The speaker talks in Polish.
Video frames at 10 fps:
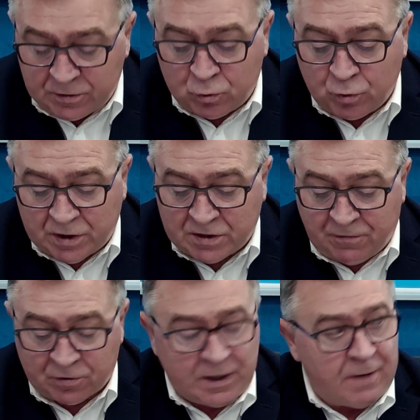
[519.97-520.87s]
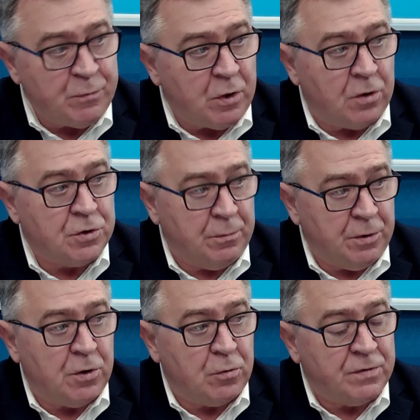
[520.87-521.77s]
tu jest kwota 8
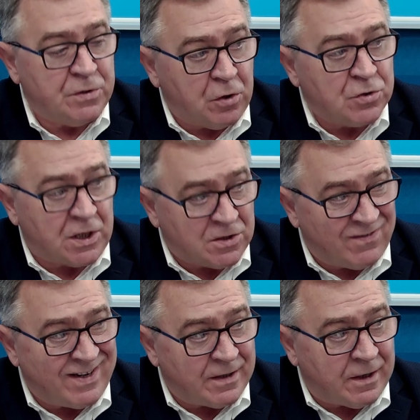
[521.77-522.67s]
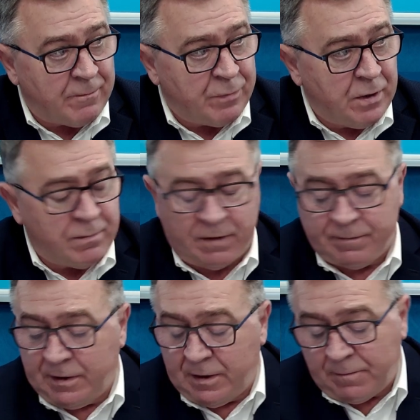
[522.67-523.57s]
milionów 100 szacowana, mhm.
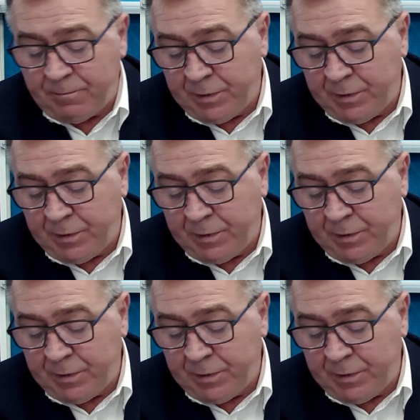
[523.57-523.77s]
prawda?